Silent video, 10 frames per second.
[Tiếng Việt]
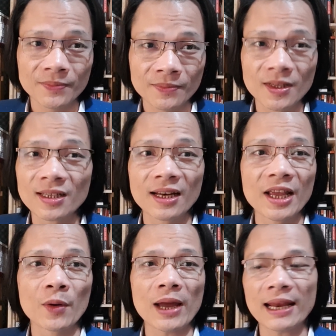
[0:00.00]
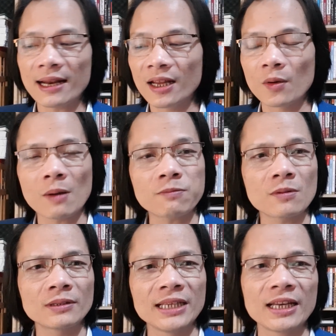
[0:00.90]
Đương nhiên điều này là điều góc
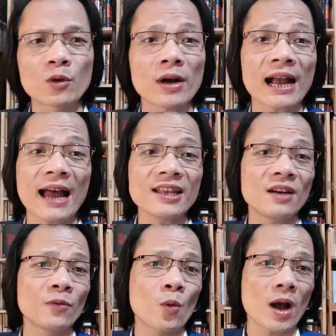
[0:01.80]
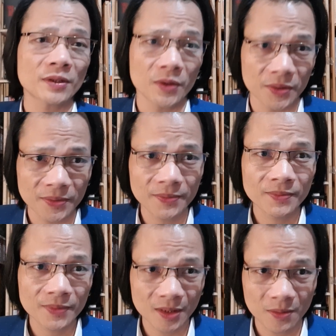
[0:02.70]
nhìn của cá nhân Vũ Quang thôi,
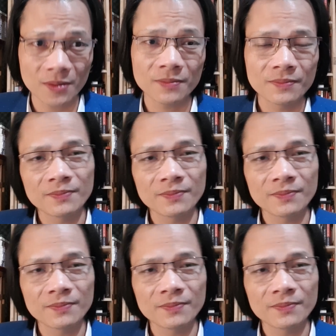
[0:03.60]
đúng không?